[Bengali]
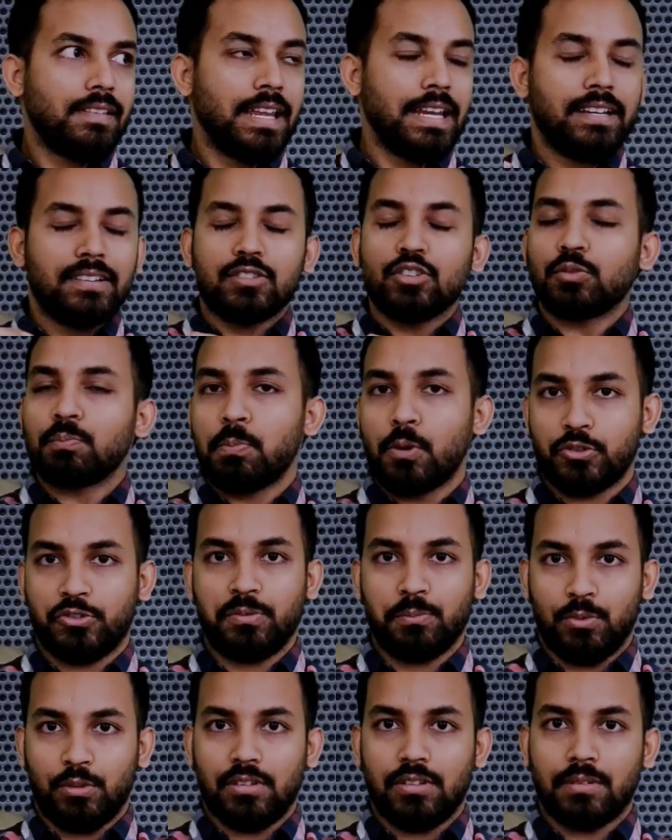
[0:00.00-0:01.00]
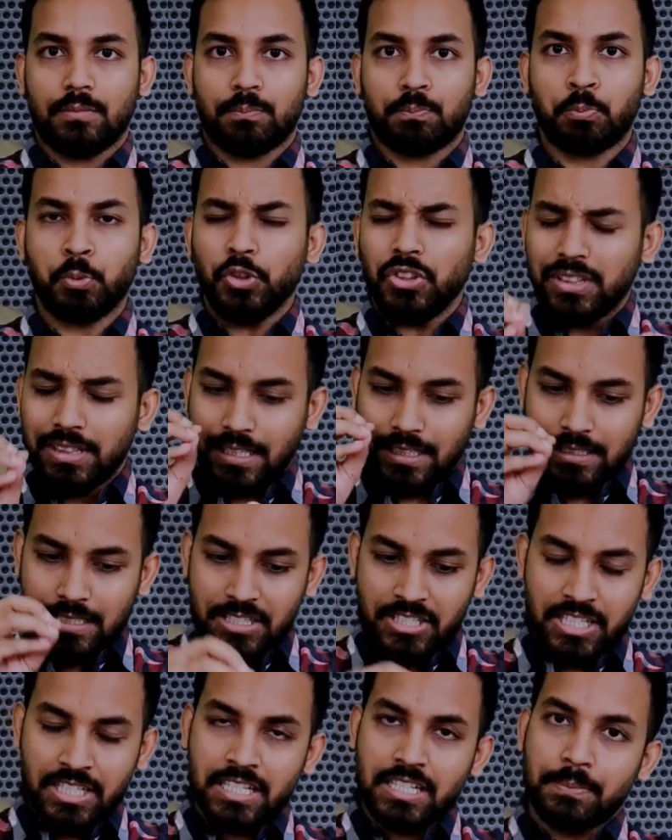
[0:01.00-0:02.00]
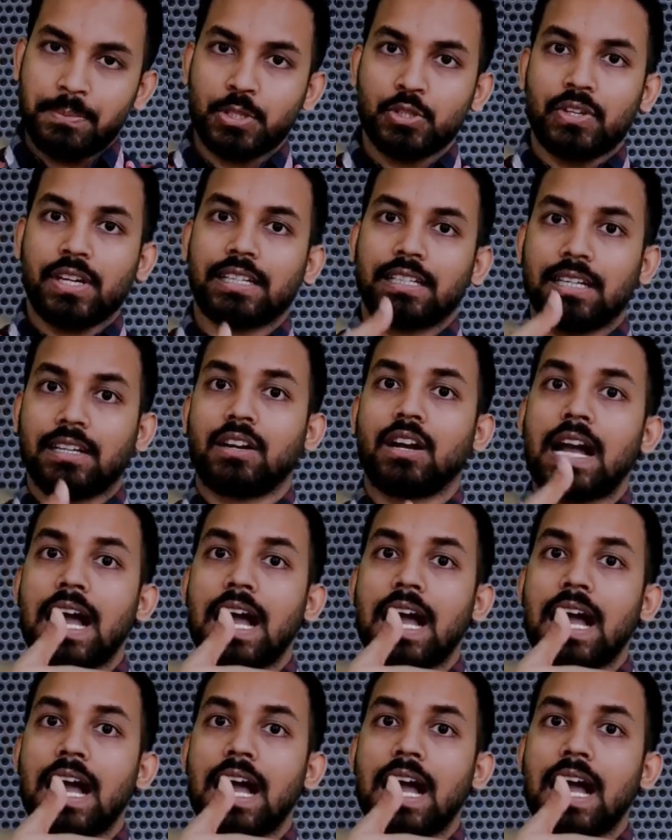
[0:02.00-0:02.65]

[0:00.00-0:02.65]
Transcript: ইটস নট পসিবল প্রত্যেকটা জিনিসের পেছনে একটা